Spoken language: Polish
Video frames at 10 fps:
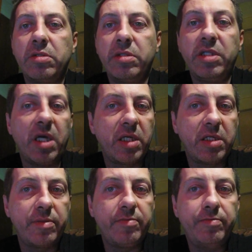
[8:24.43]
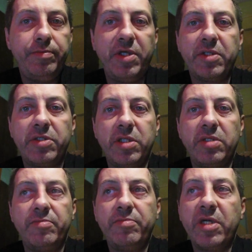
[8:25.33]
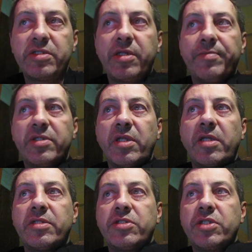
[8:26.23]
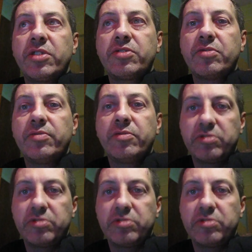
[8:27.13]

jak pięknie miastem jest teraz Rzeszów